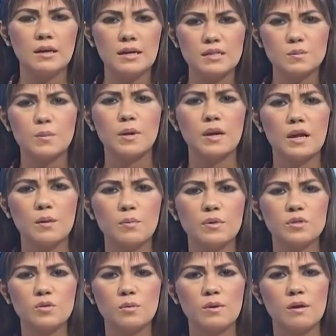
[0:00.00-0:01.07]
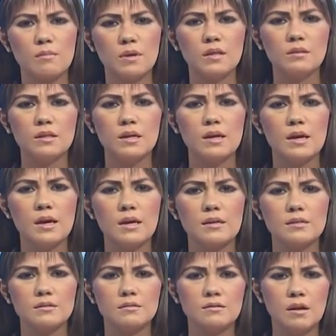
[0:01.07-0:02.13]
que esperar, pues
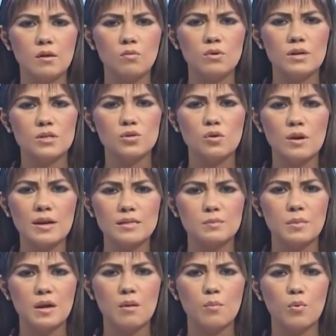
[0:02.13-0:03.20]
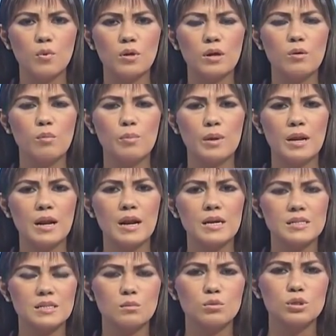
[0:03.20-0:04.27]
obviamente, algunas horas para poder operar. Le
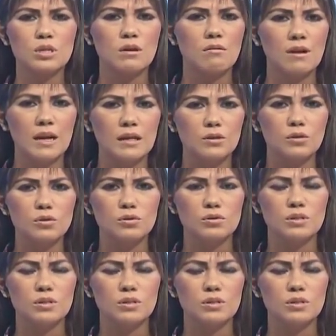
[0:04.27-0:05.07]
estamos hablando, si